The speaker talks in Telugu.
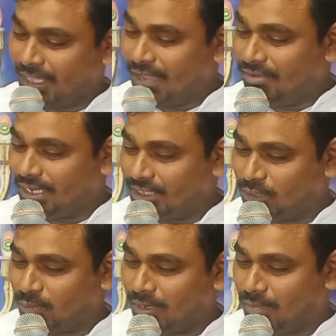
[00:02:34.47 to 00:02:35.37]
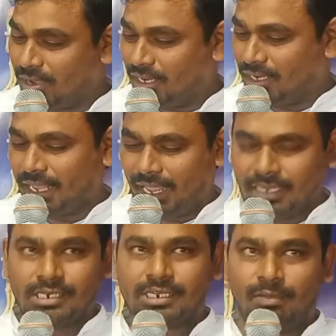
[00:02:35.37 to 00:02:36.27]
ఏం టెన్షన్ పడమాకండి
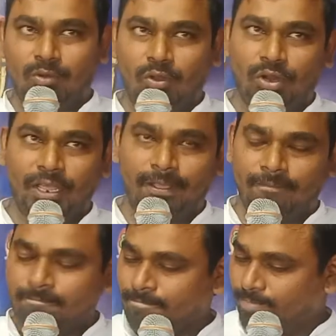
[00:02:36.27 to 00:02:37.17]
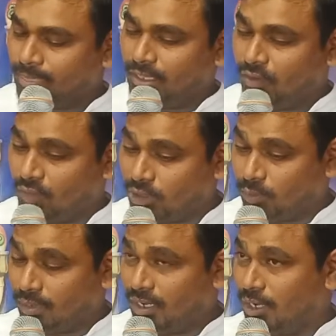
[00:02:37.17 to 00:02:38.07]
ఇన్ టైంలోనే నేను
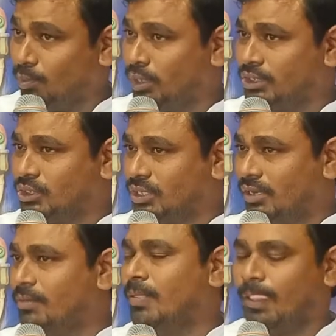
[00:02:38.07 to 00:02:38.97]
వర్తమానాన్ని ముగిస్తాను